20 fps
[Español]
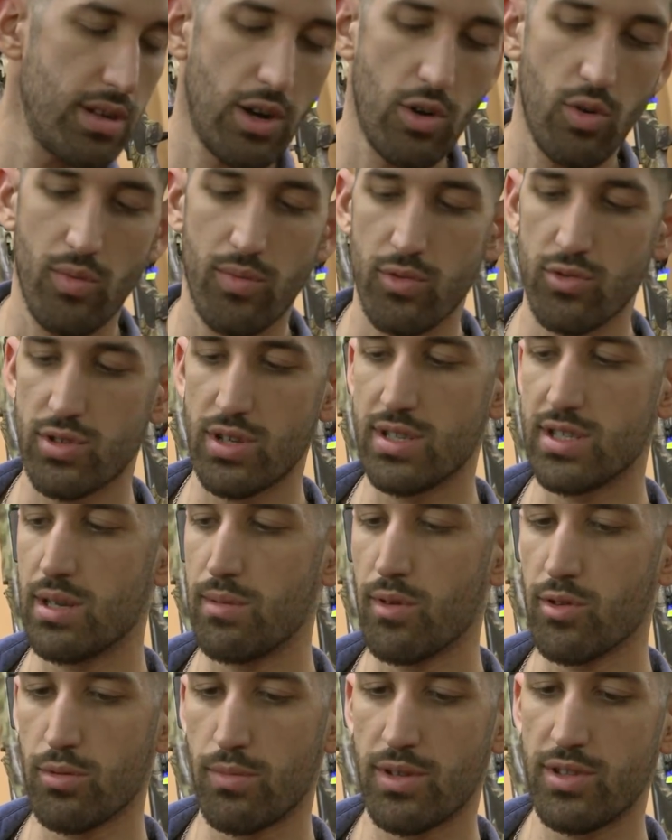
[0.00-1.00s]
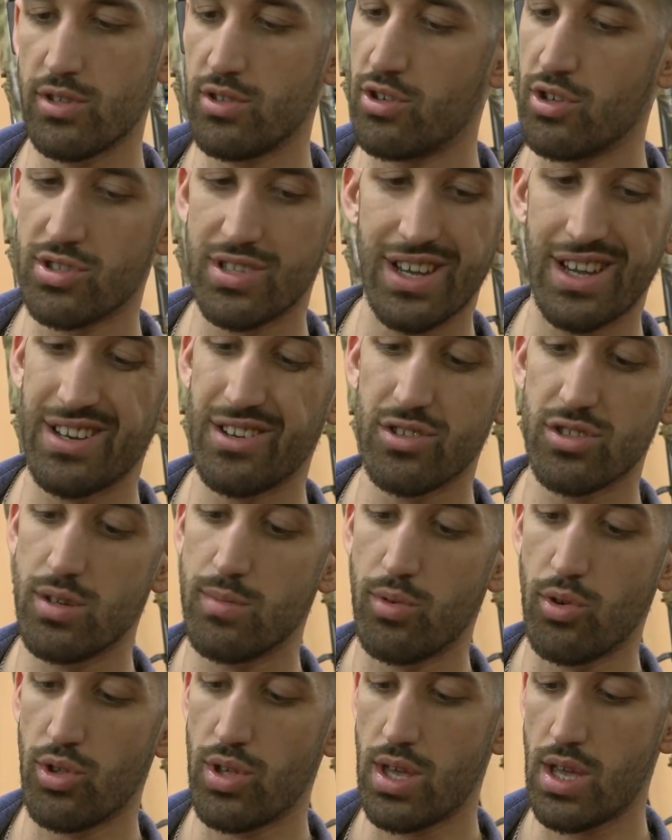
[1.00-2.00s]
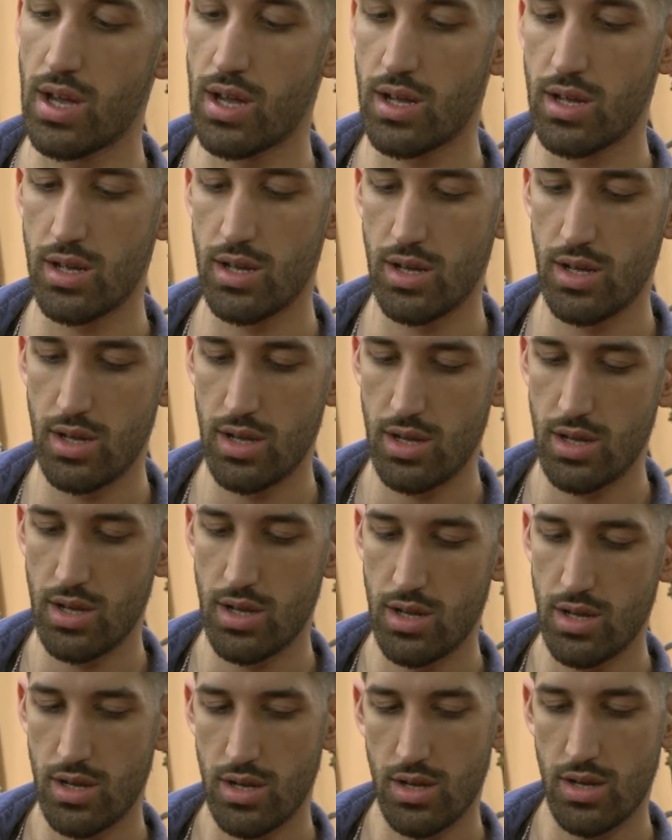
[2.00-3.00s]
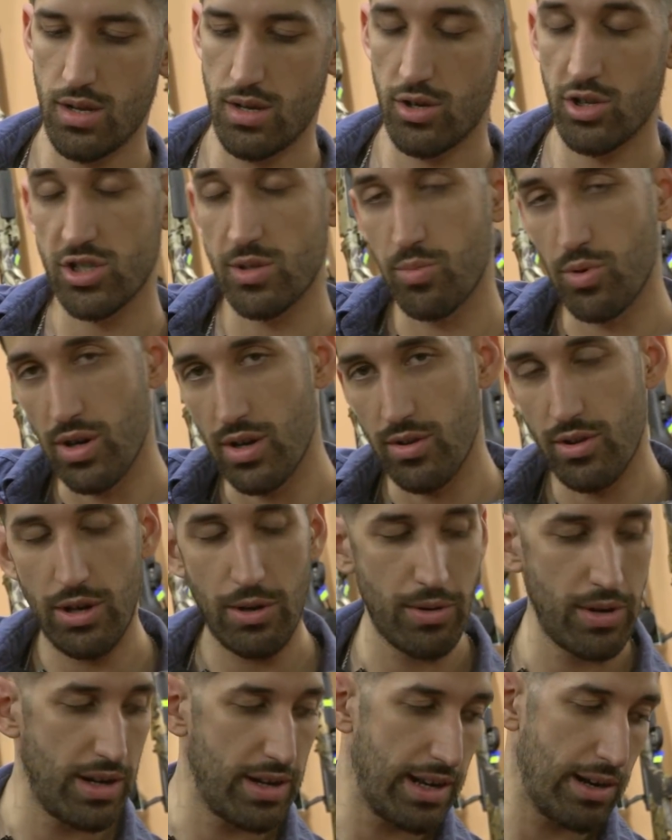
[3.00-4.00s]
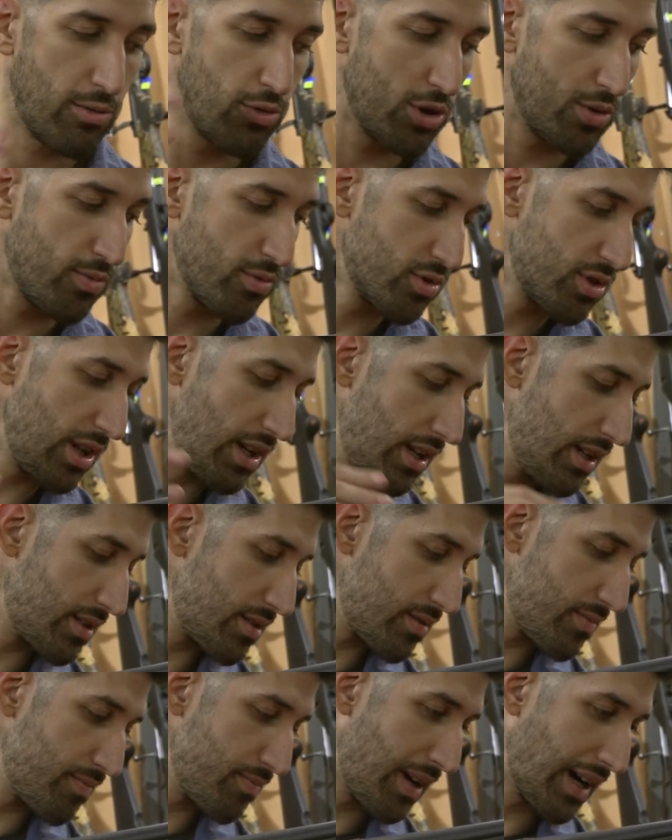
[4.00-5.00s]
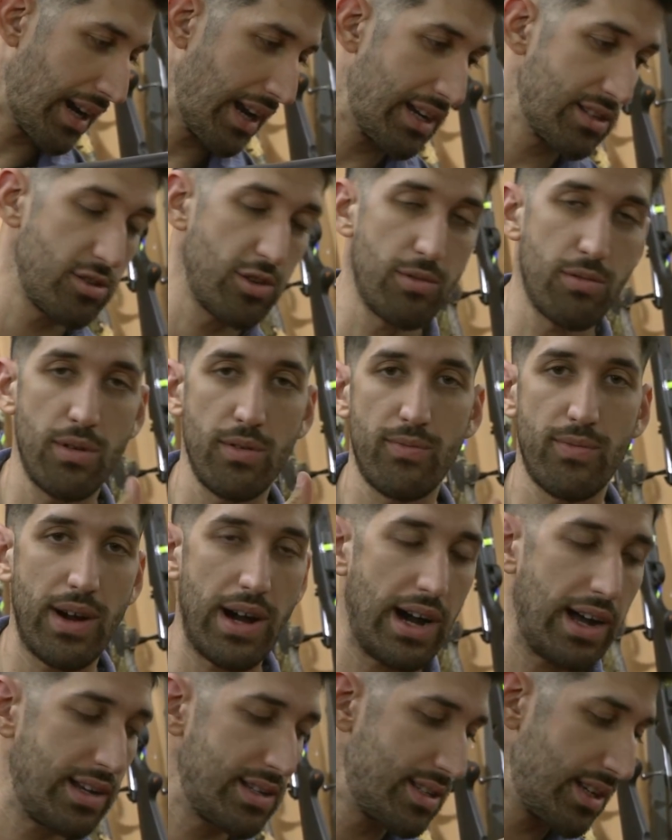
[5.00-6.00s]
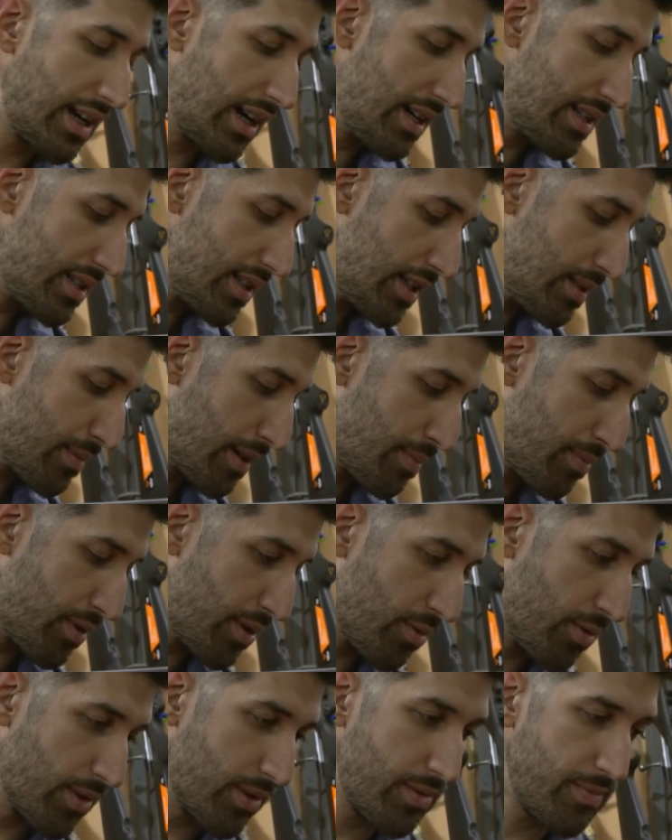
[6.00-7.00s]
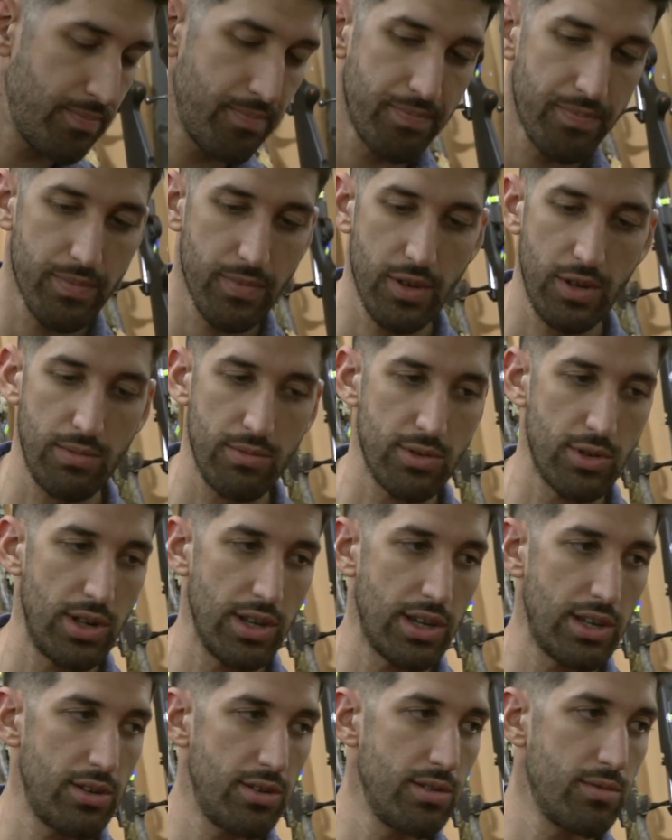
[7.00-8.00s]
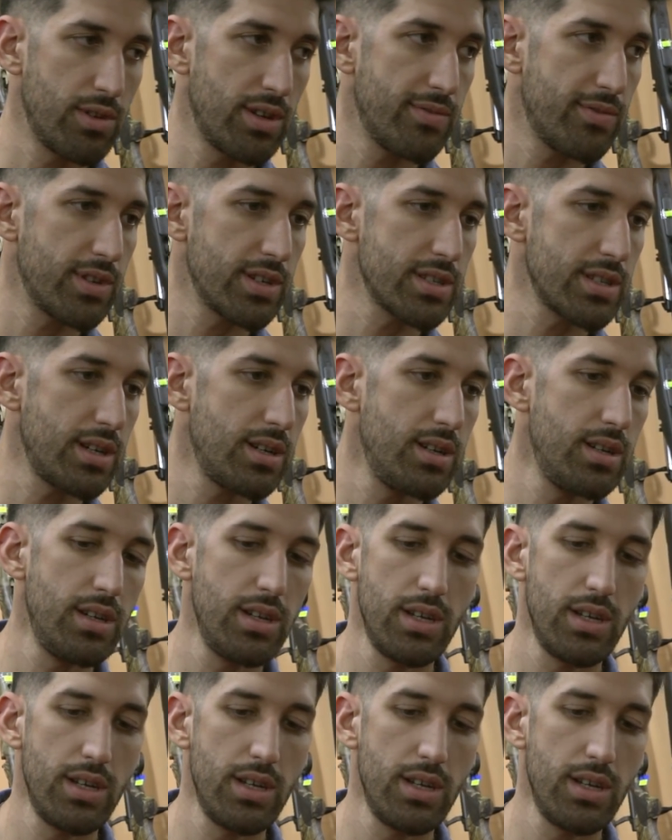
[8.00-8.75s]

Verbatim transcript: a un fusil semiautomático, cosa que no se podía. No se puede todavía en algunos fusiles más clásicos como el FAL, SKS y demás, pero bueno, como no le adquirió ninguna fuerza,